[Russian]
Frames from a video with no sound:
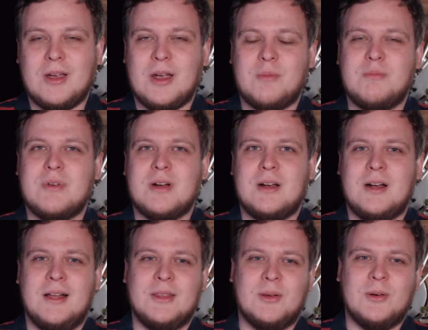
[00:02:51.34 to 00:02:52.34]
как бы
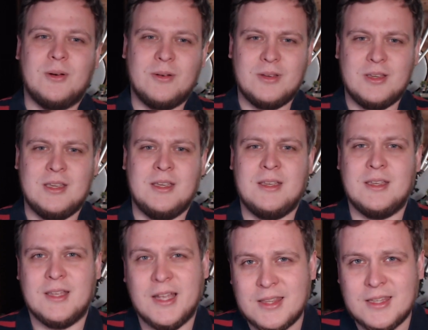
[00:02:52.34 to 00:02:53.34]
оно и не
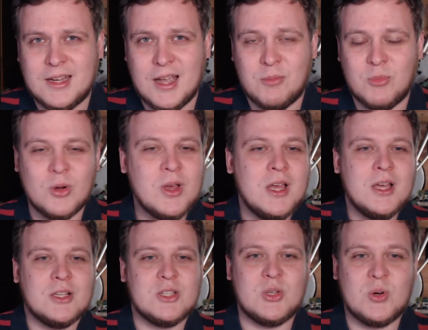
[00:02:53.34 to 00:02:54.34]
надо никому.
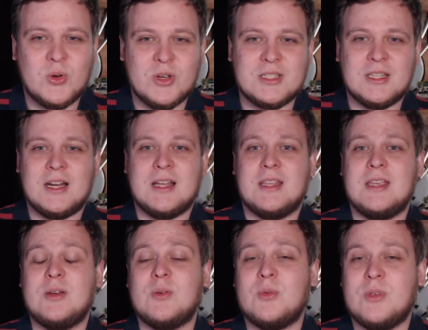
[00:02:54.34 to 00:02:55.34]
С другой
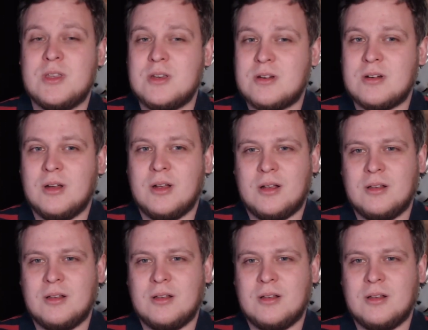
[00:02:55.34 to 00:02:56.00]
стороны, у них э,